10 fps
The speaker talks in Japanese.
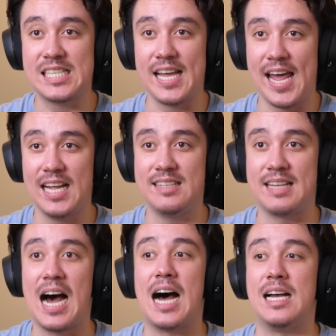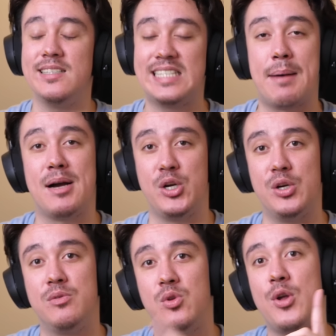ジで変な砂
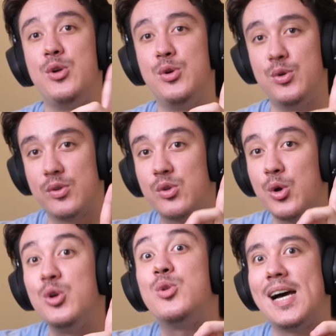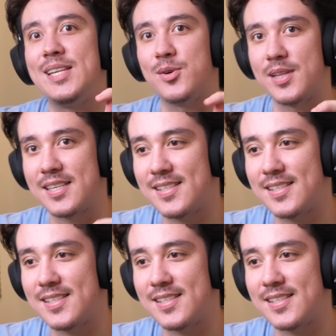漠という、というタイトルで